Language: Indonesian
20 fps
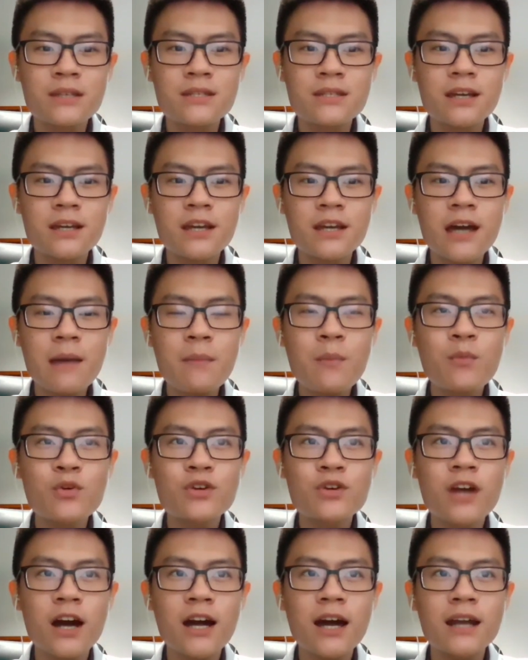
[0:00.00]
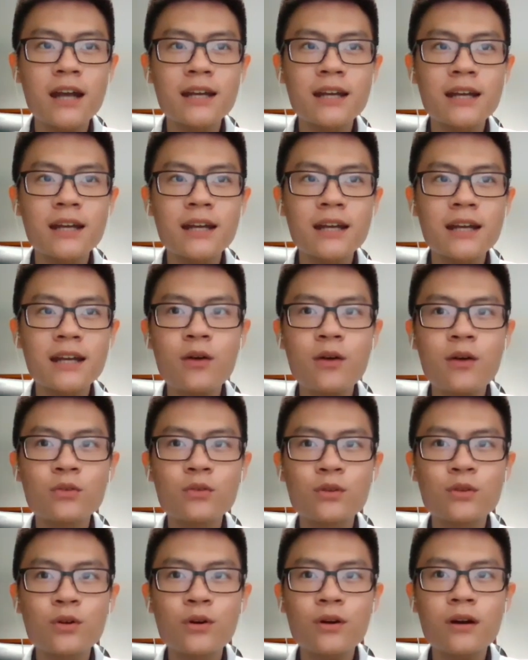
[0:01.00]
Sehingga memudahkan kita
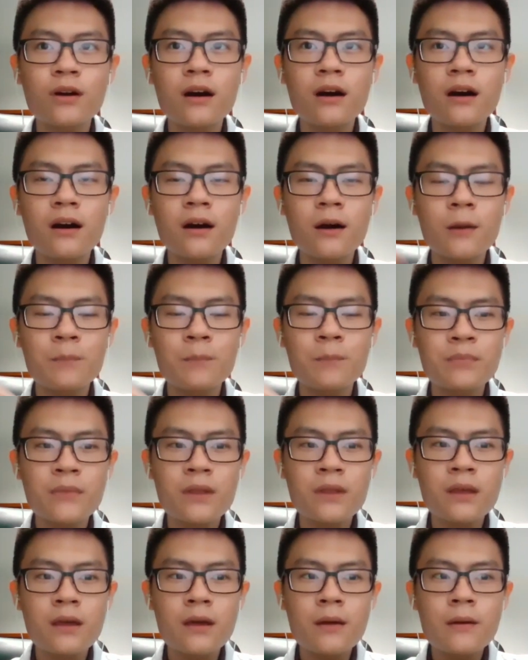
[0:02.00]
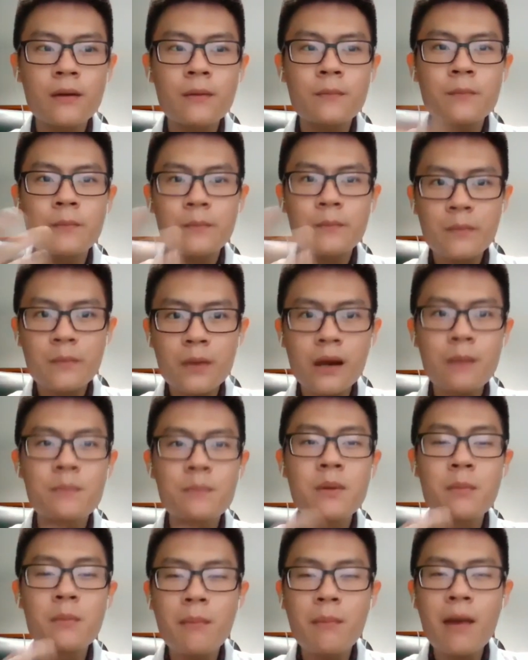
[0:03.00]
untuk uh,
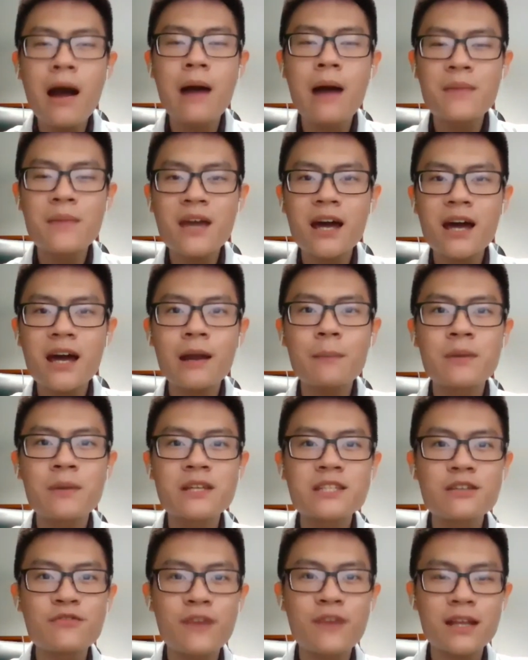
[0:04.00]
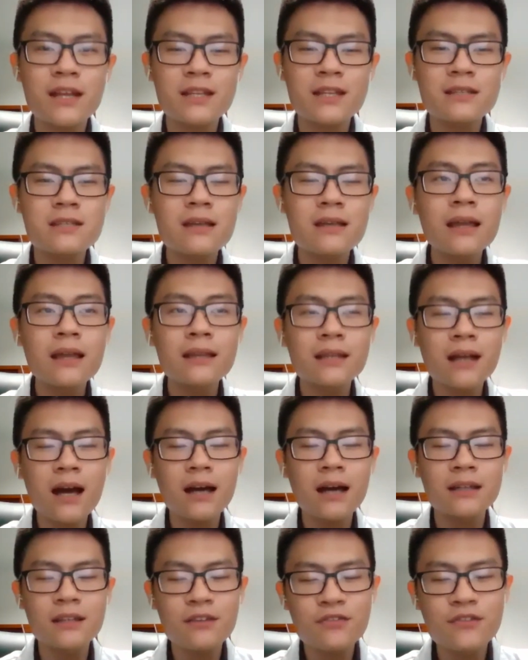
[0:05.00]
lebih memahami karena bersifat
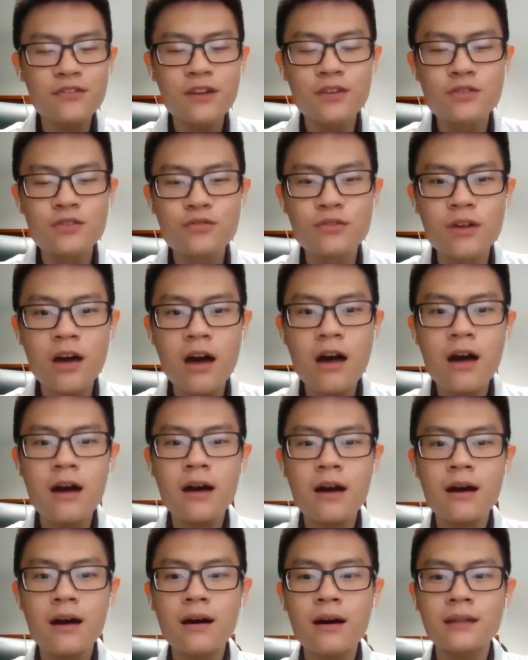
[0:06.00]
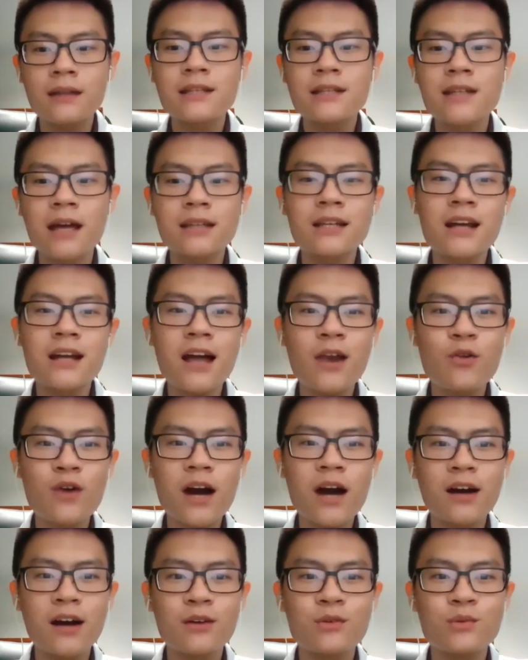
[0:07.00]
interaktif dan juga uh, tidak terlalu
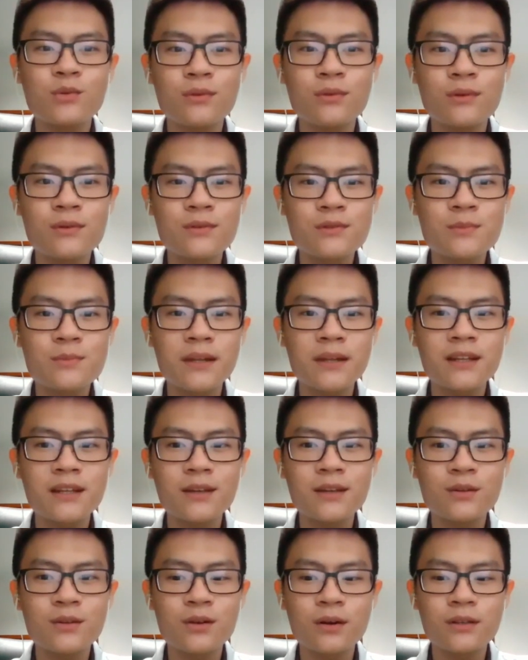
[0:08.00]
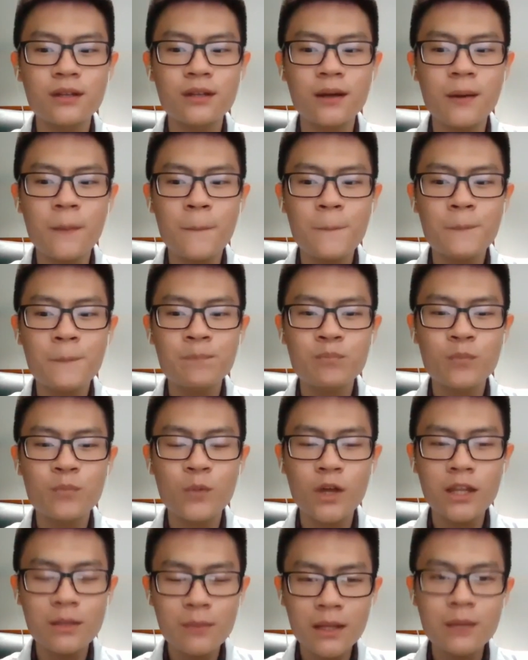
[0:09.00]
kaku. Seperti itu dokter.
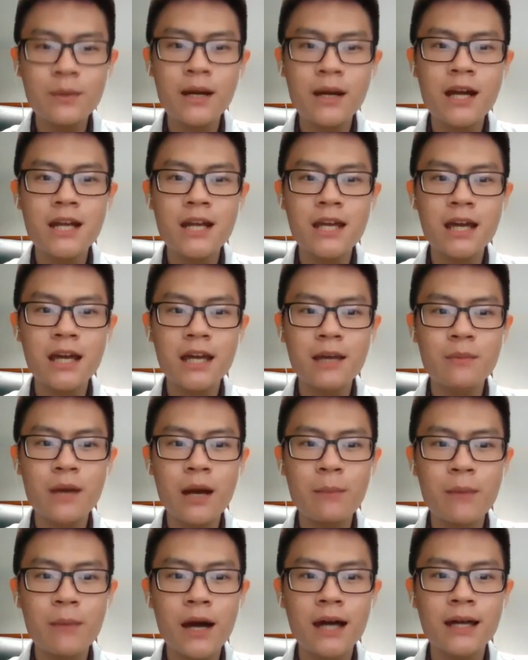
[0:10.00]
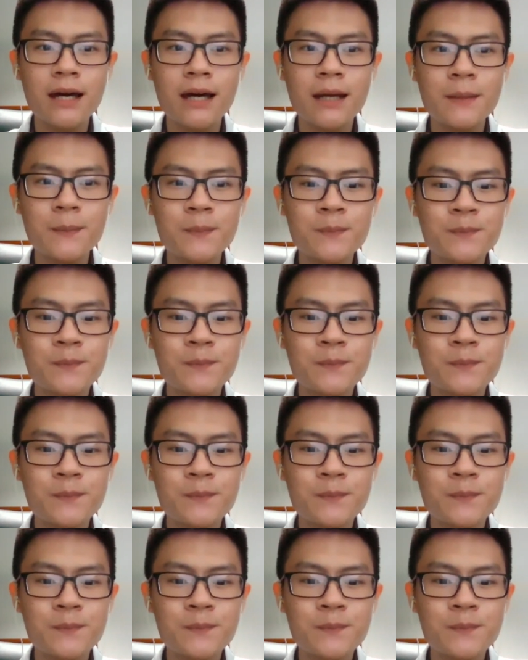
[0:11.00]
Mungkin teman-teman ada yang ingin menambahkan?